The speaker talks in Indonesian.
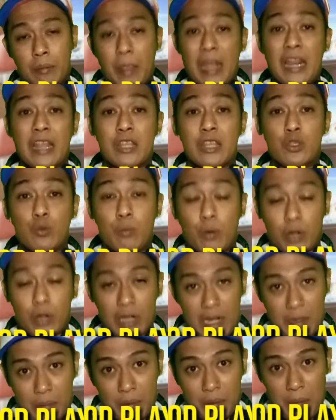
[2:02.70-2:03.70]
banner
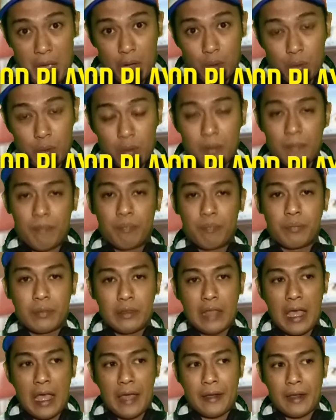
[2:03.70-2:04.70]
summonnya lebih baru,
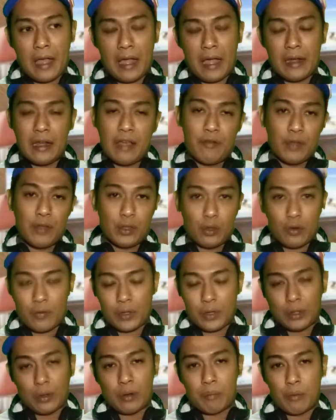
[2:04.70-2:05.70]
dan ada
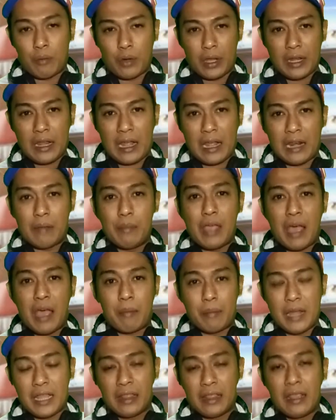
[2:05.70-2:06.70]
fitur-fitur mungkin yang lebih
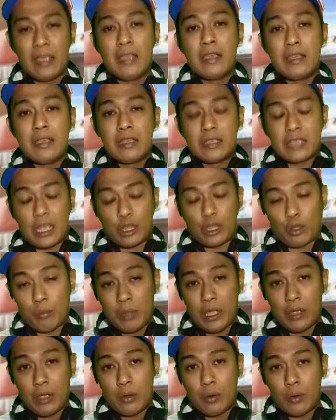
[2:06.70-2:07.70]
update satu
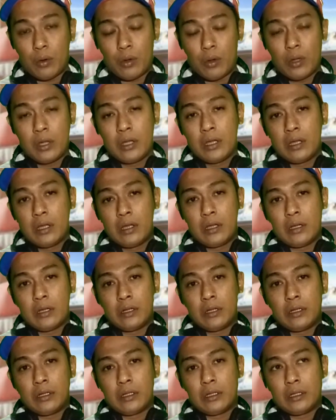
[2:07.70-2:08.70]
minggu
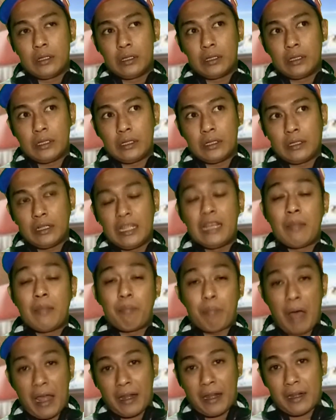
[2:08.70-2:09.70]
di
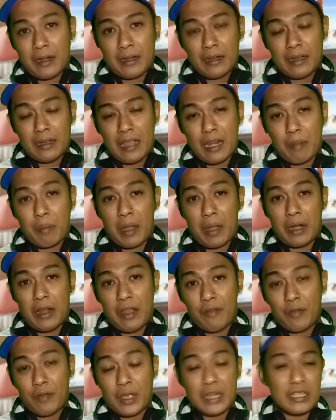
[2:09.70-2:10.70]
depan
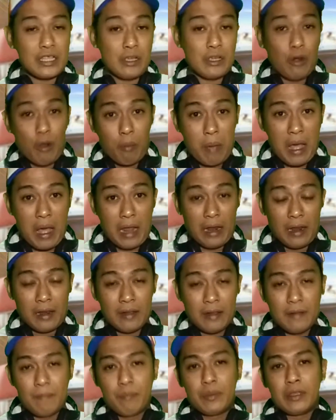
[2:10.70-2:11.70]
daripada versi
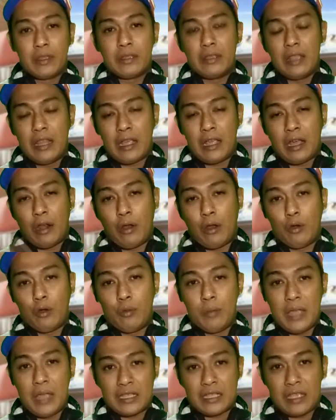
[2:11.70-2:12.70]
global. Jadi kalau
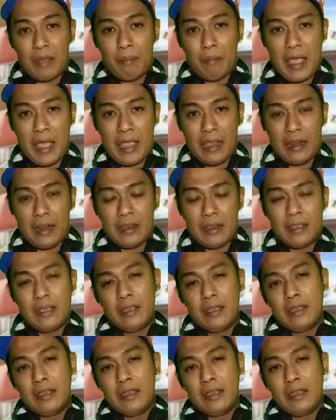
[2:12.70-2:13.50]
lu biasa main